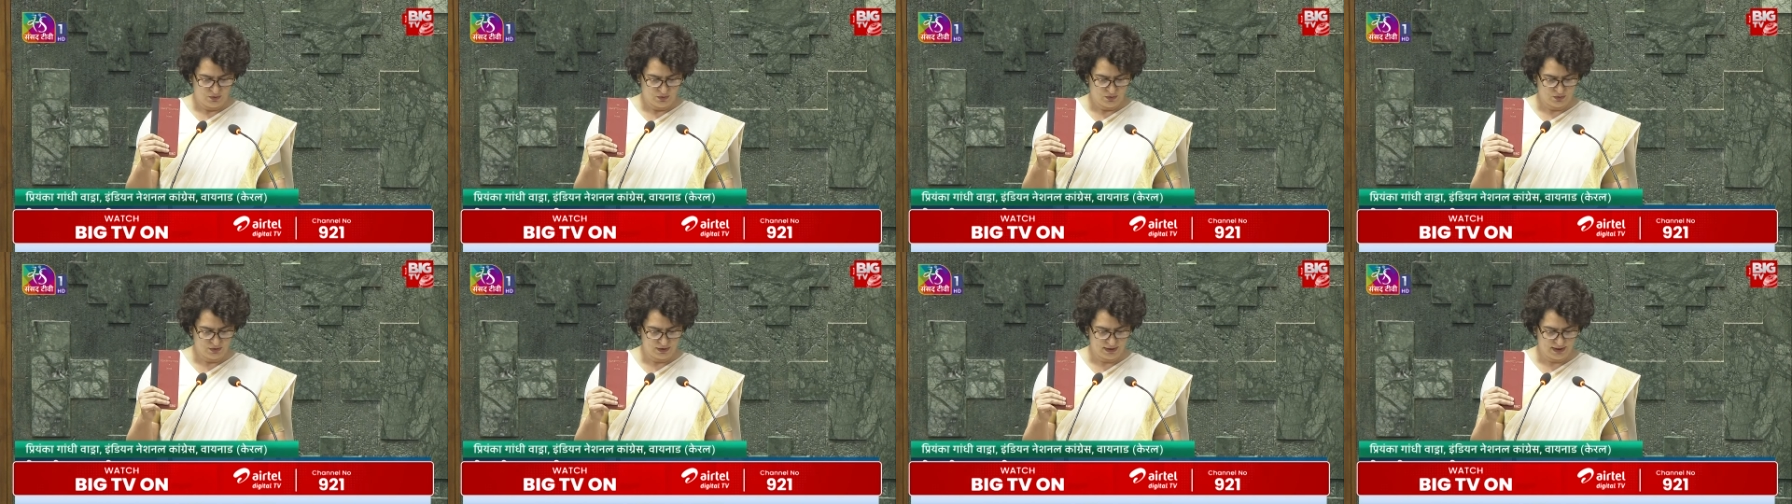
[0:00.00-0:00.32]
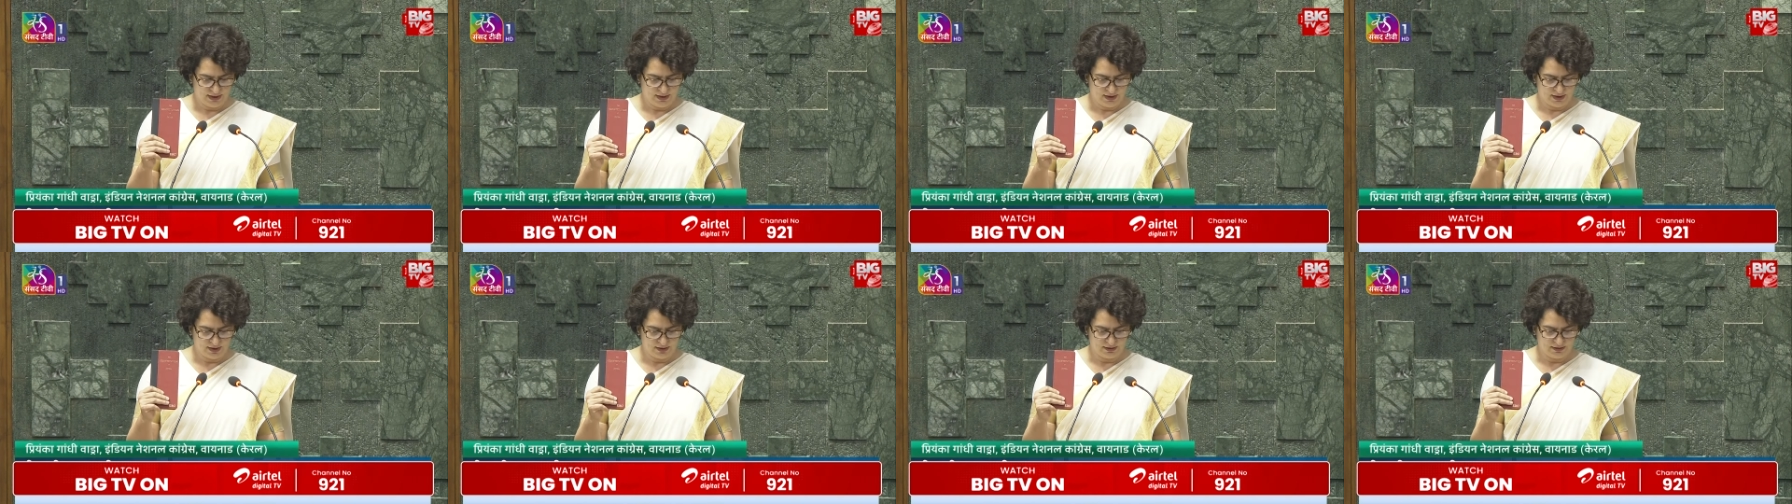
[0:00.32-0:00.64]

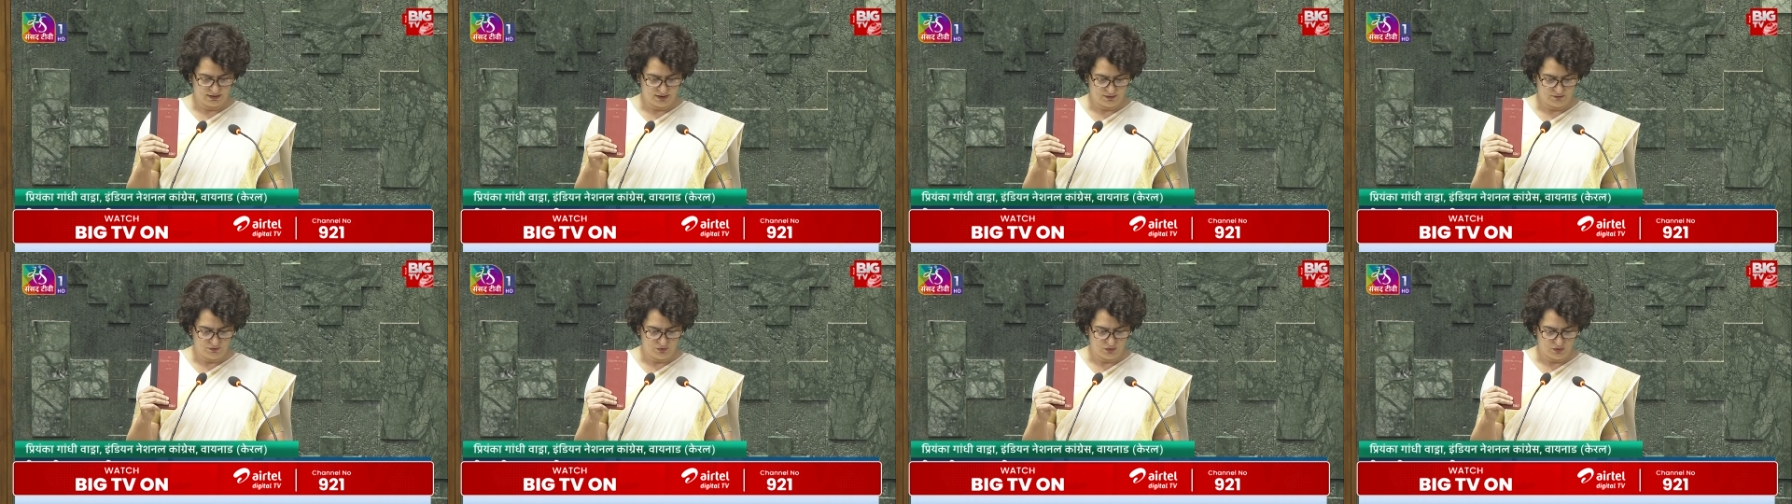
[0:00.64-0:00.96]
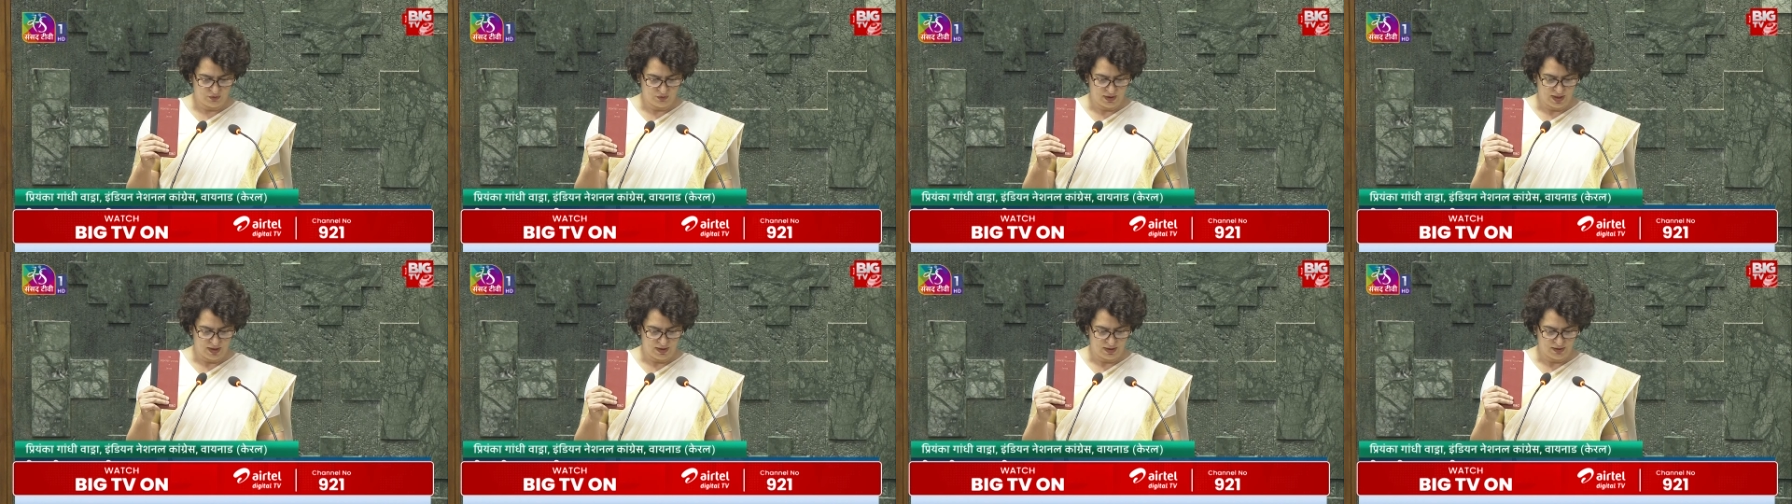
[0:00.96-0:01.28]
उसके कर्तव्यों
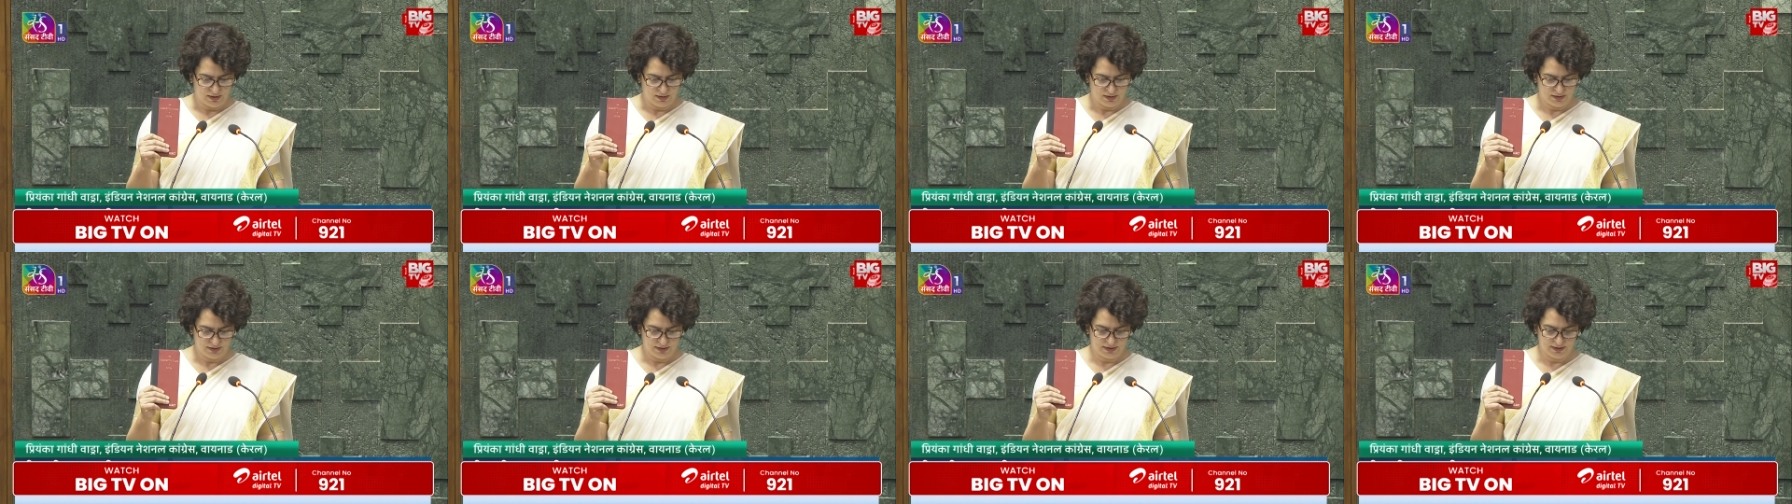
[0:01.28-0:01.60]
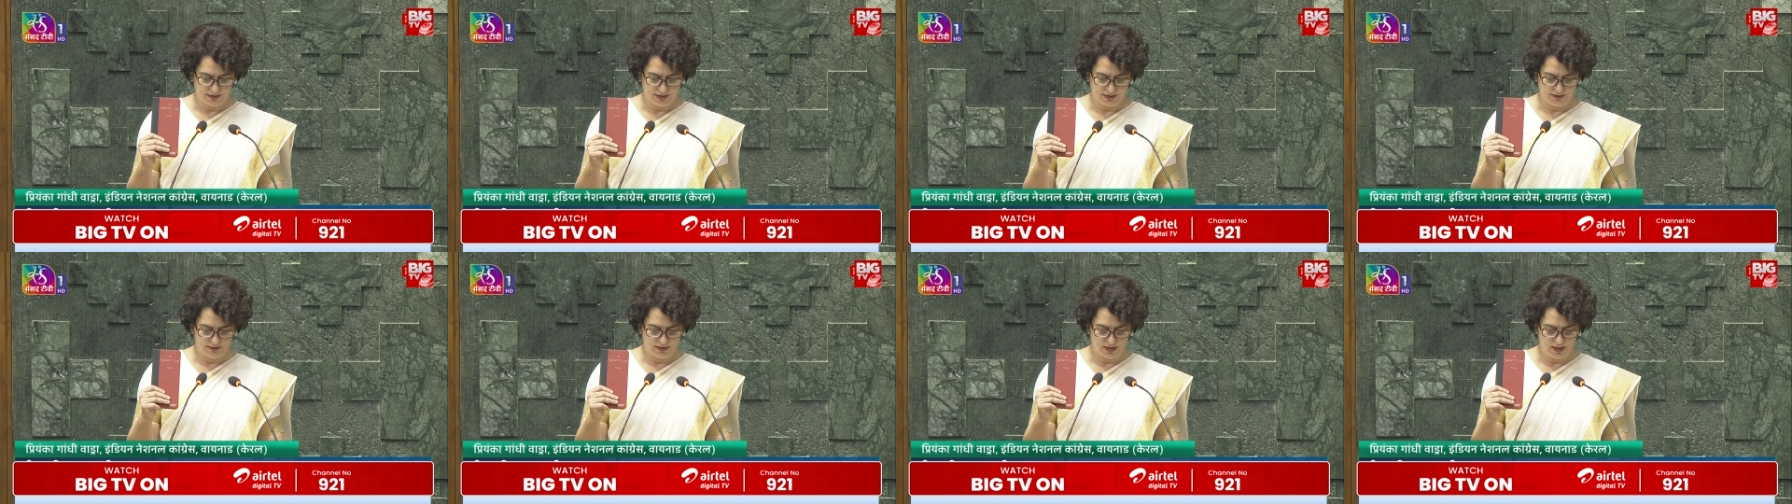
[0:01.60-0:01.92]
का
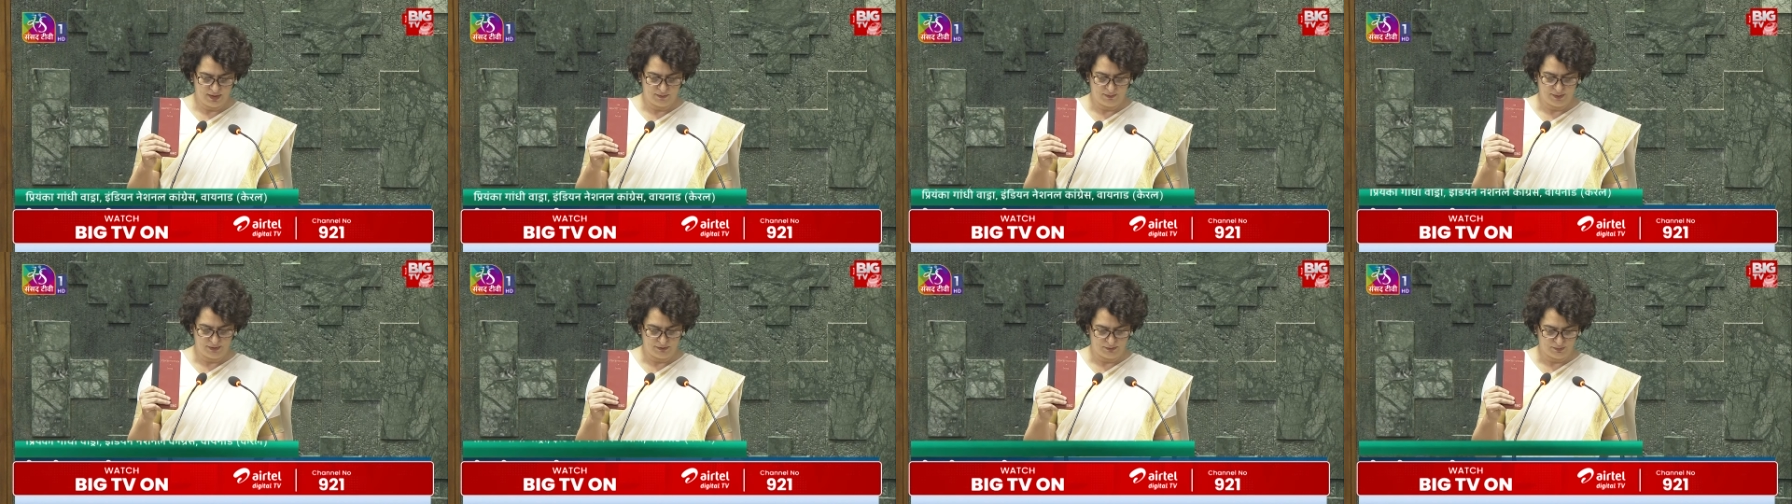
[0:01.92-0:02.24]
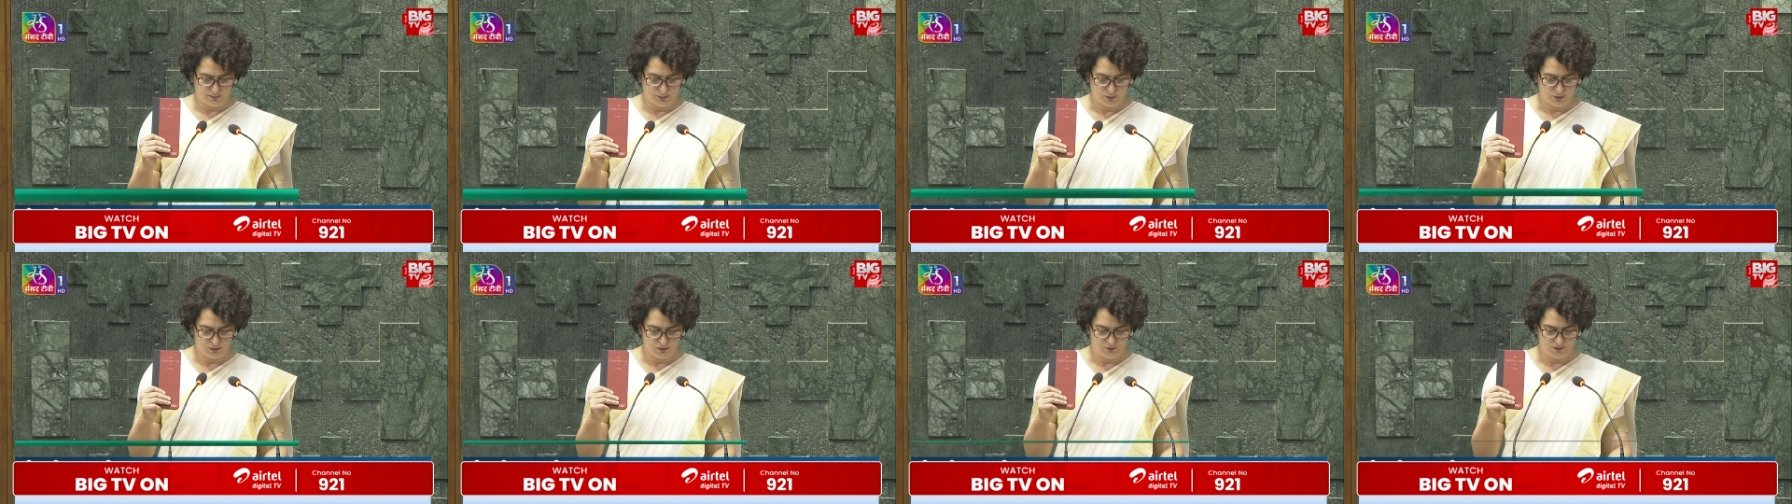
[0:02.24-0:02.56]
श्रद्धा
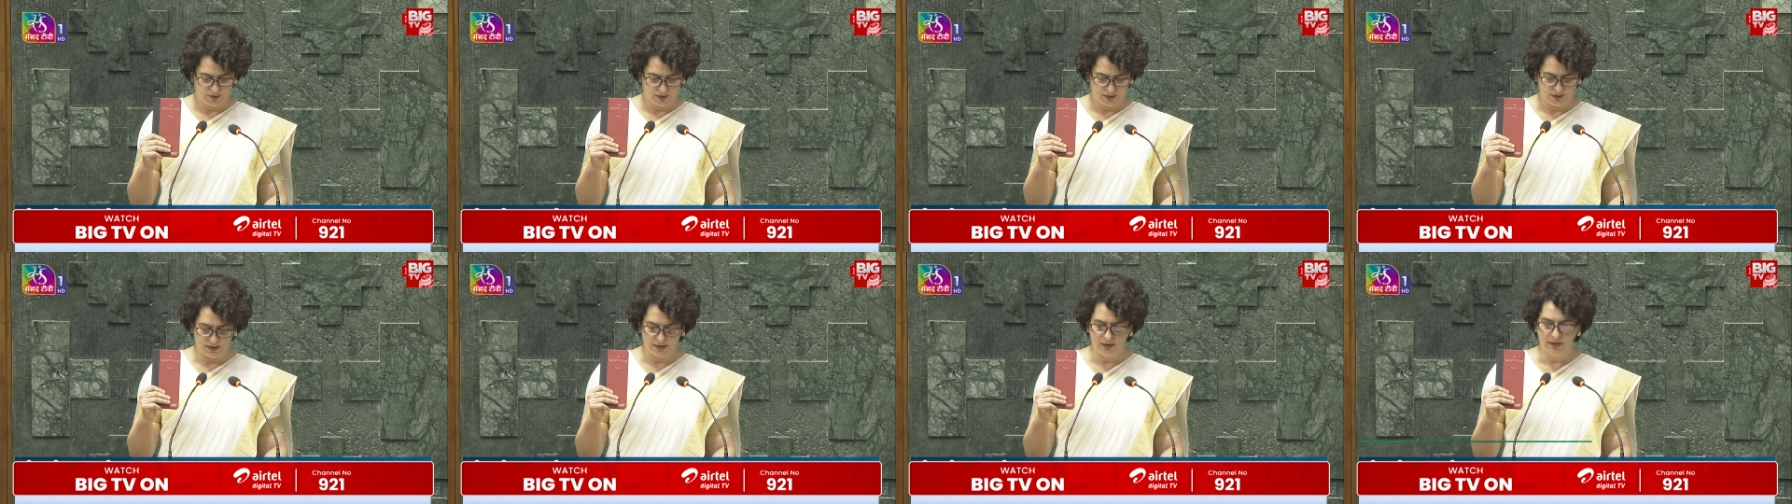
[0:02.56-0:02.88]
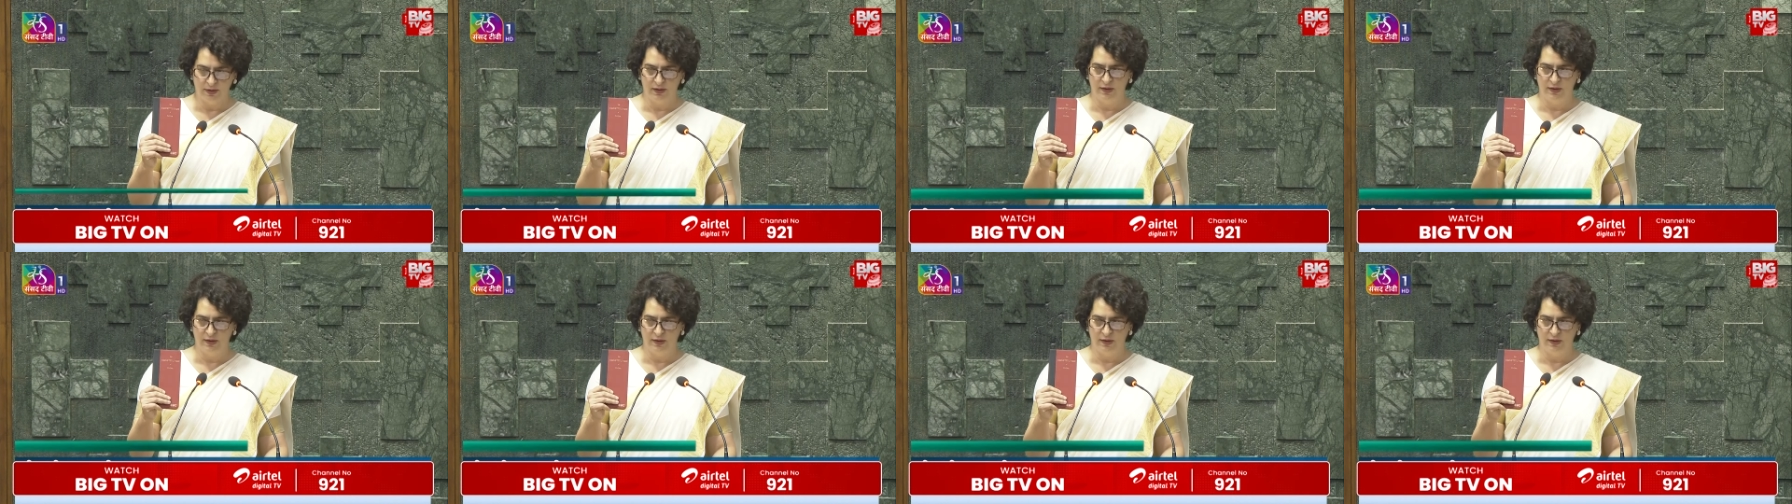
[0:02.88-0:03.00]
पूर्वक